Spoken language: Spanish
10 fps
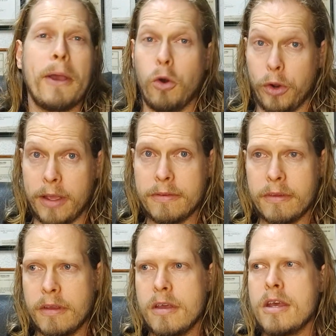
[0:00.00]

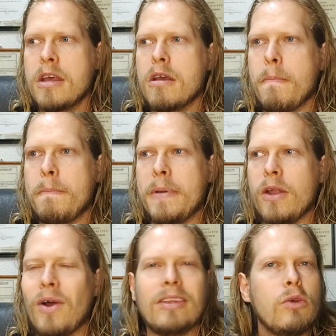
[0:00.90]
peores,
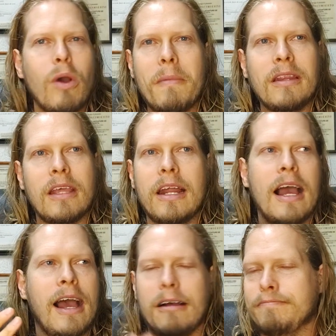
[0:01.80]
pero antiguamente
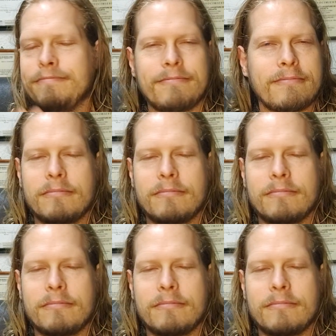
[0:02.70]
era